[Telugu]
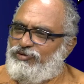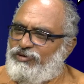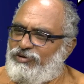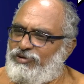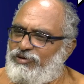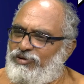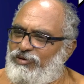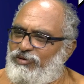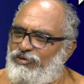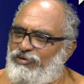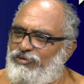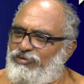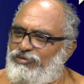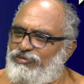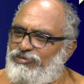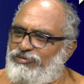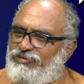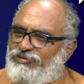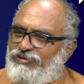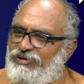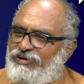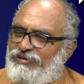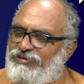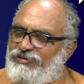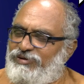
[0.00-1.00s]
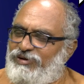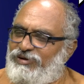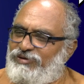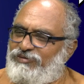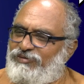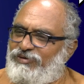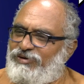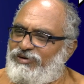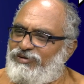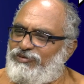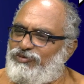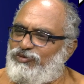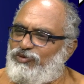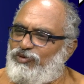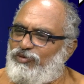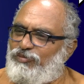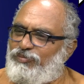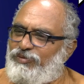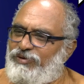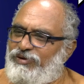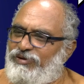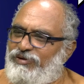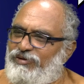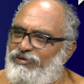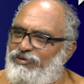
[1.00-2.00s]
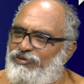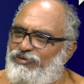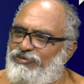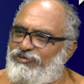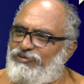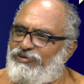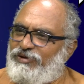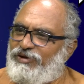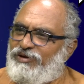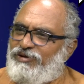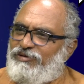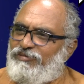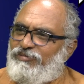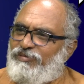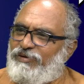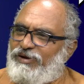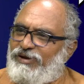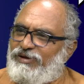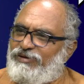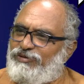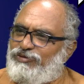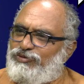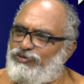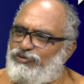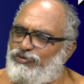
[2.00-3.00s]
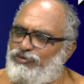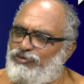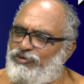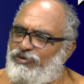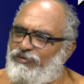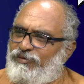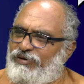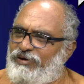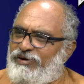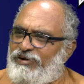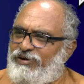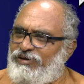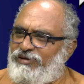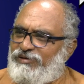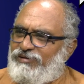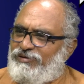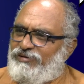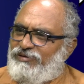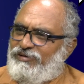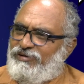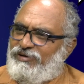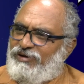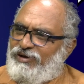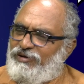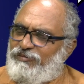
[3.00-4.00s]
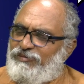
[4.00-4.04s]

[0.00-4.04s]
నాగేశ్వరరావు చేసినటువంటి దోపిడీలు జైల్ బ్రేక్స్ అవన్నీ